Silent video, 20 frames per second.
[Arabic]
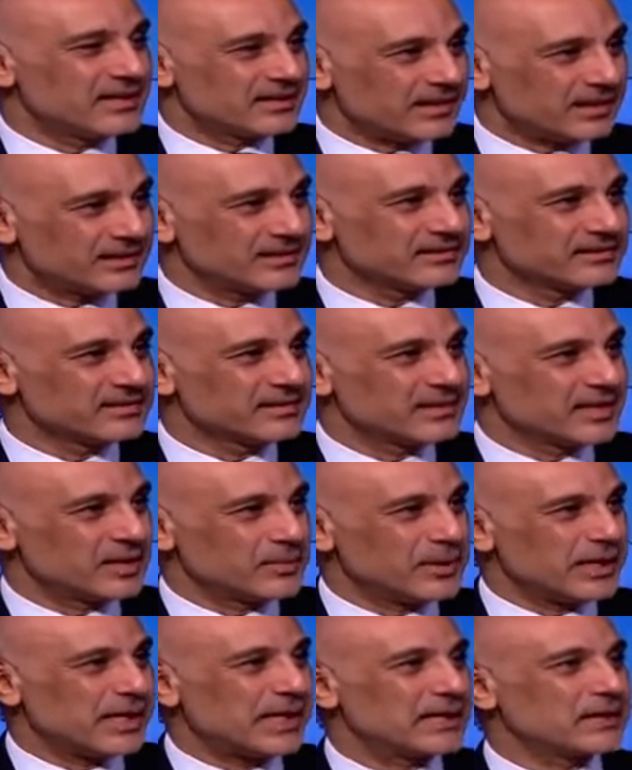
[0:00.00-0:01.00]
رح
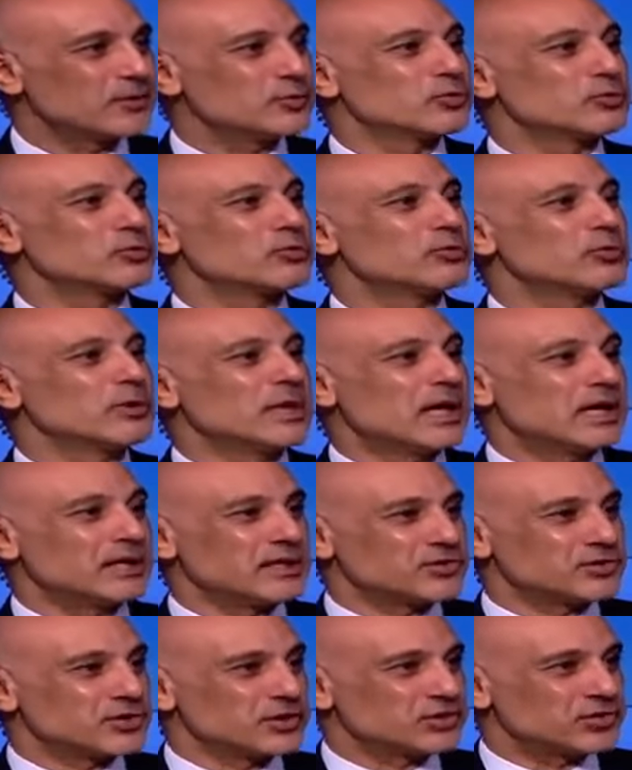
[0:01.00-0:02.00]
ينطلق بحلقته الاولى
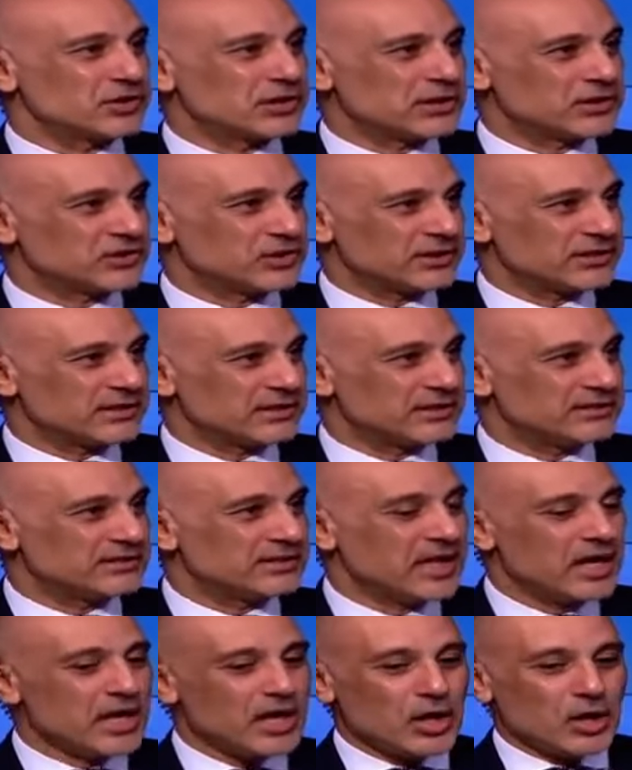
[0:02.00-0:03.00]
على شاشه الجديد
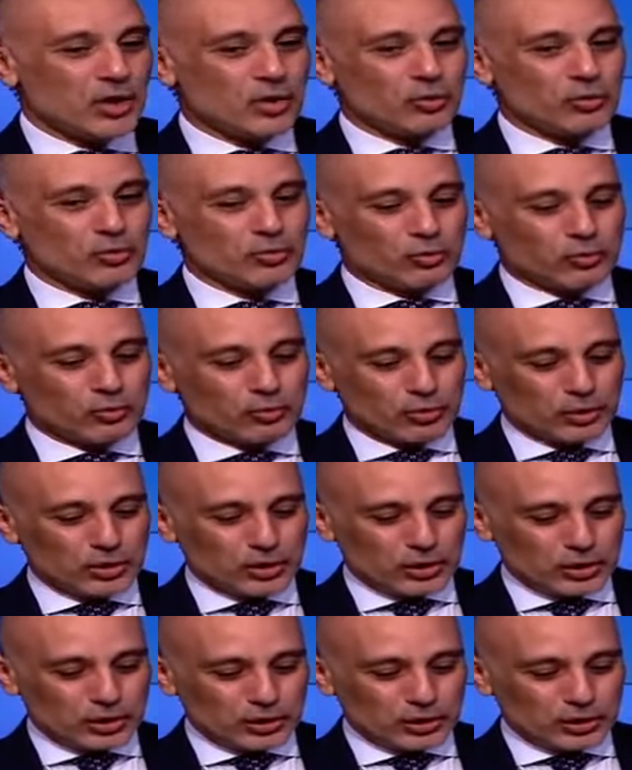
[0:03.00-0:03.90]
و...